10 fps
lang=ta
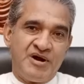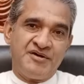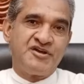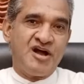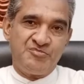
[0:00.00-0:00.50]

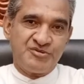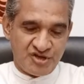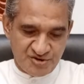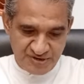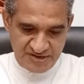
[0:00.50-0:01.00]
பாதுகாப்பு
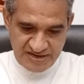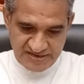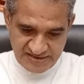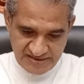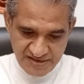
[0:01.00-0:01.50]

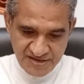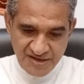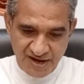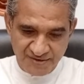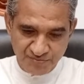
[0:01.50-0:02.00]
தரும்படியாக
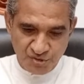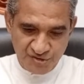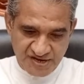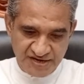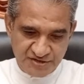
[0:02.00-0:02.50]
அன்போடு
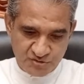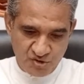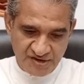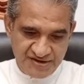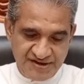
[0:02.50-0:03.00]

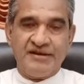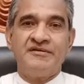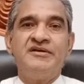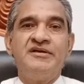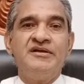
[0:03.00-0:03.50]
கேட்டுக்கொள்கின்றேன்
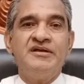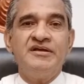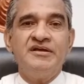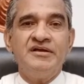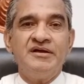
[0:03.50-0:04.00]

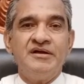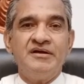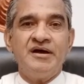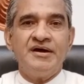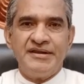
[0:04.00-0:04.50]

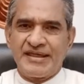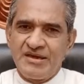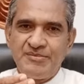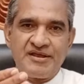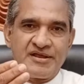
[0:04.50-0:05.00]
நிறைய
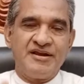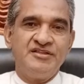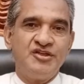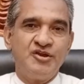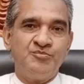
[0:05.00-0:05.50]
பேர்
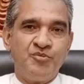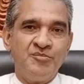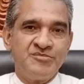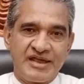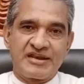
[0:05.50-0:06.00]

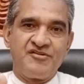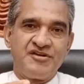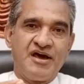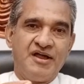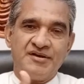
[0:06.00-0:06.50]
அறிந்திருப்போம் ஏற்கனவே
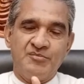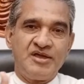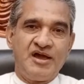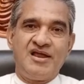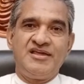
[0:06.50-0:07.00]
நான் நம்முடைய
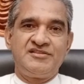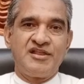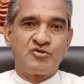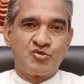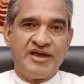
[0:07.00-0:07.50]

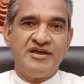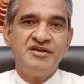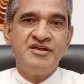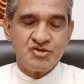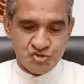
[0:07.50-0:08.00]
ஆலயத்திலே கூட
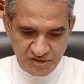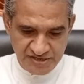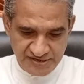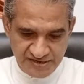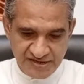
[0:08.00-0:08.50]
சொல்லி
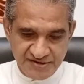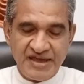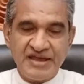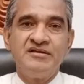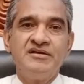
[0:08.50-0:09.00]
இருக்கின்றேன்